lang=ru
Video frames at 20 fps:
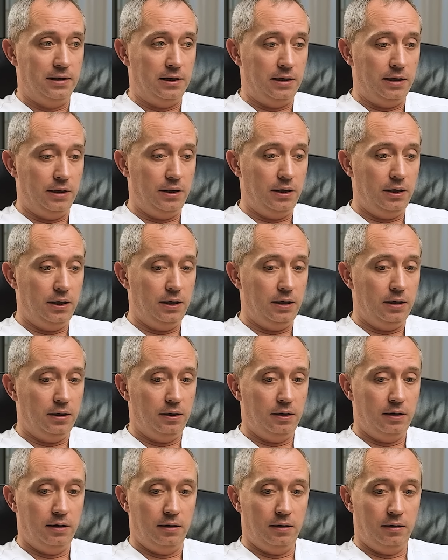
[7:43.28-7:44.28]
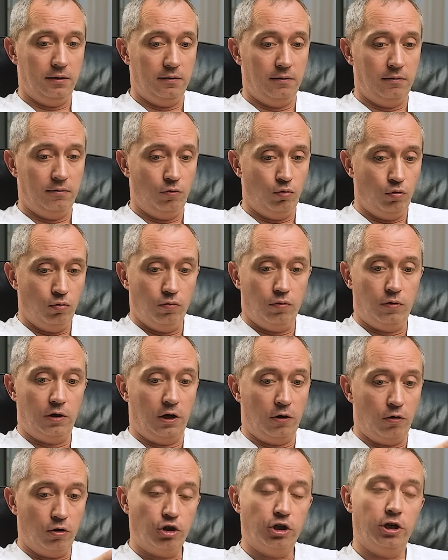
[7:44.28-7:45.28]
И ну,
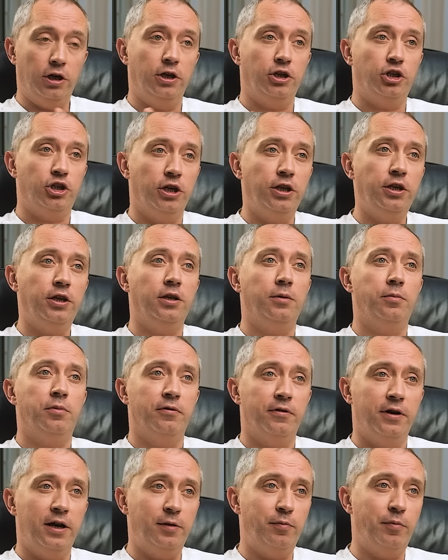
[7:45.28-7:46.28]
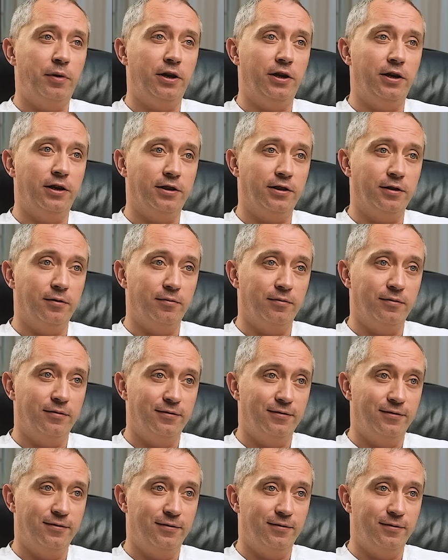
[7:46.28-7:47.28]
хорошее лечение не бывает приятным.
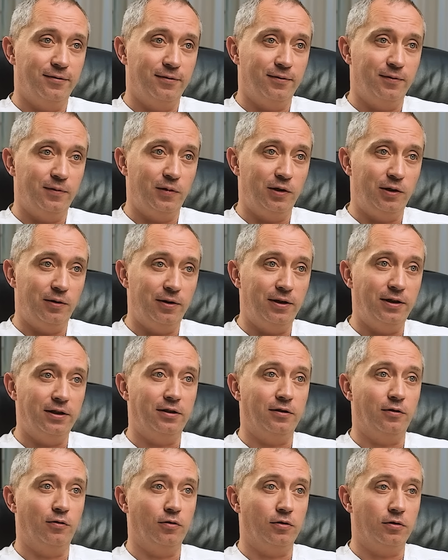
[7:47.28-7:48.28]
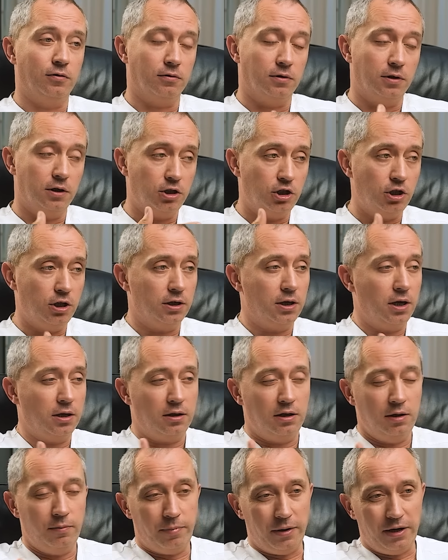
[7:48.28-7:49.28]
Понимаете? То есть вот сначала
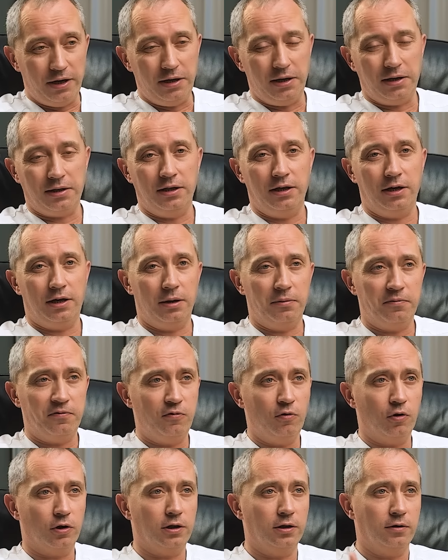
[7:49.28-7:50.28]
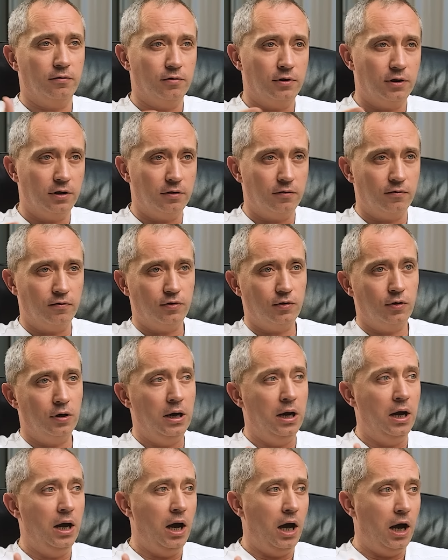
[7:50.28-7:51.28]
как-то неприятно, некомфортно, вот это все.
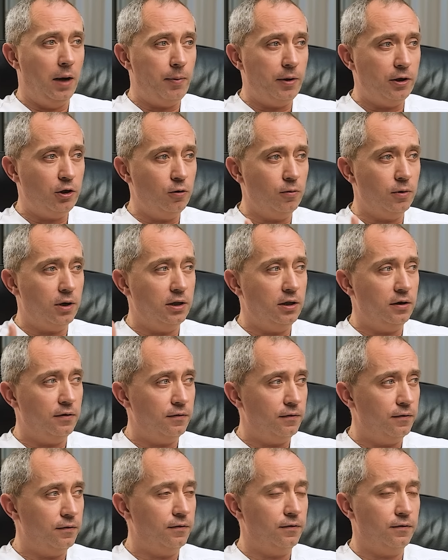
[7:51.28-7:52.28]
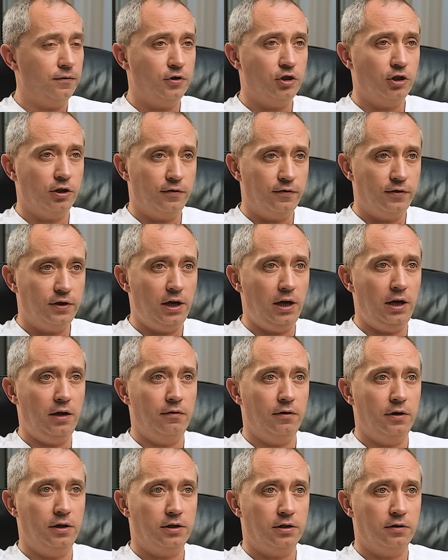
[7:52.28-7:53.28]
А потом, когда человек
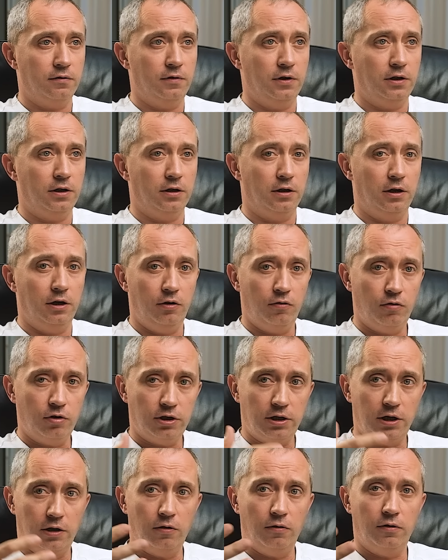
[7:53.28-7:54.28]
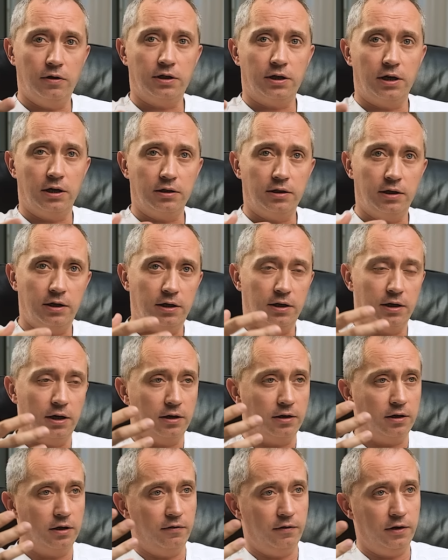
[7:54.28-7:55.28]
втягивается в это, для него становится, как, знаете,
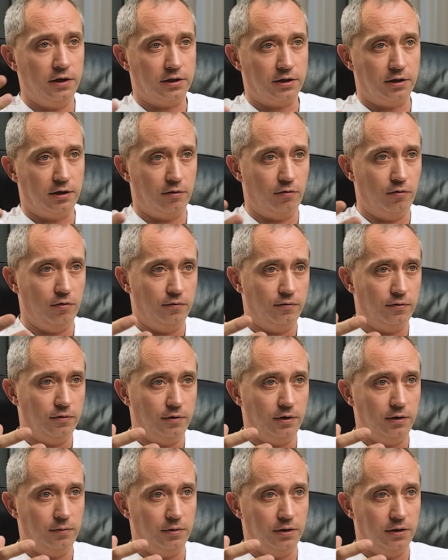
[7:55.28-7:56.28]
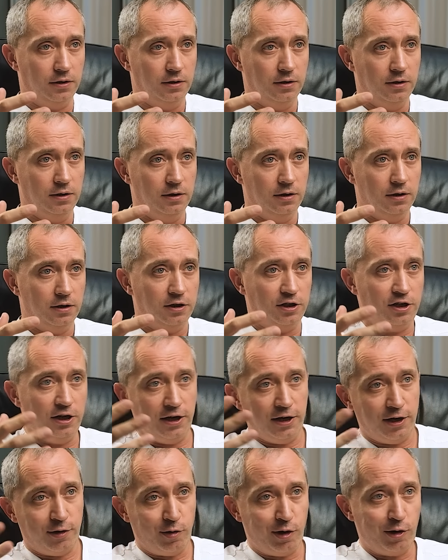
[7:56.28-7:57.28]
как квест такой все время –
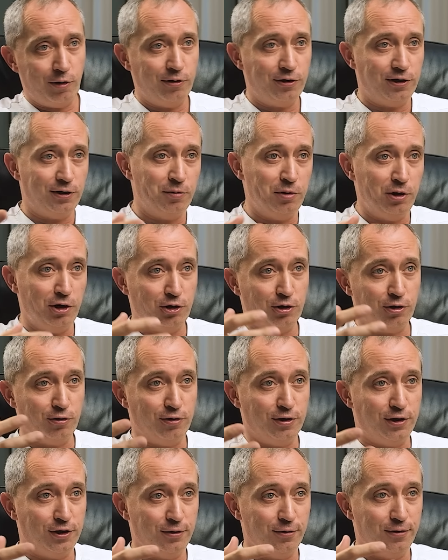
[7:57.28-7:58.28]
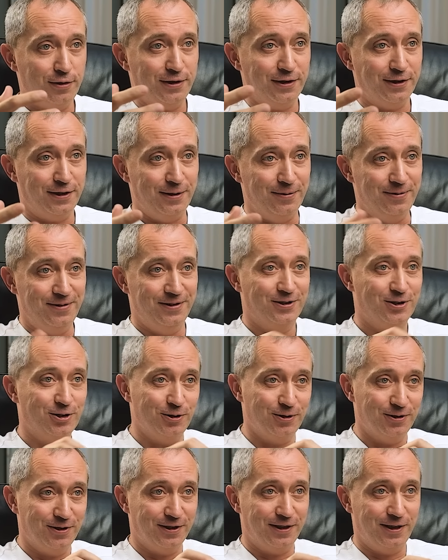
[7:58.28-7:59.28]
где я могу себе еще вот сегодня там
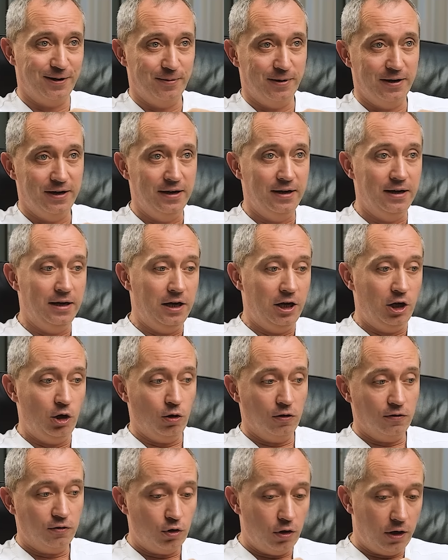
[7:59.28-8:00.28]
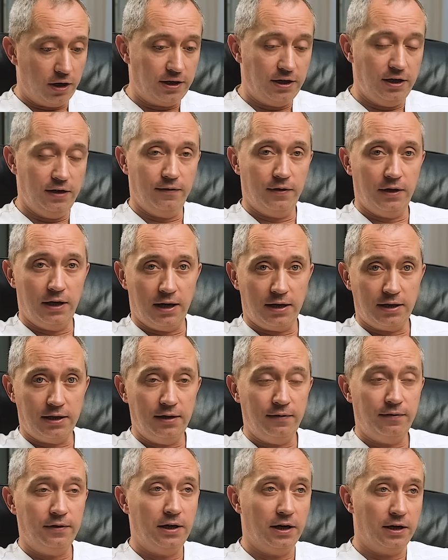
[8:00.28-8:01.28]
что-то там? И он все активнее,
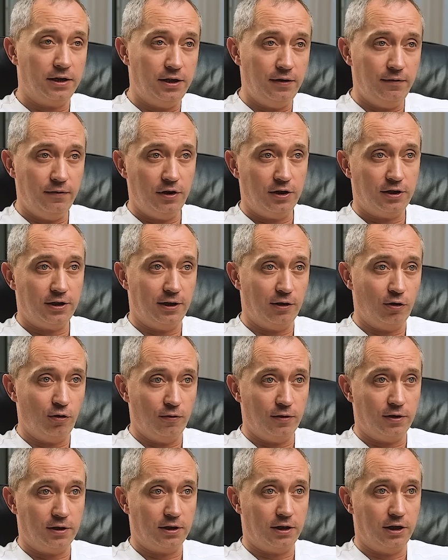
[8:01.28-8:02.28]
активнее, активнее становится с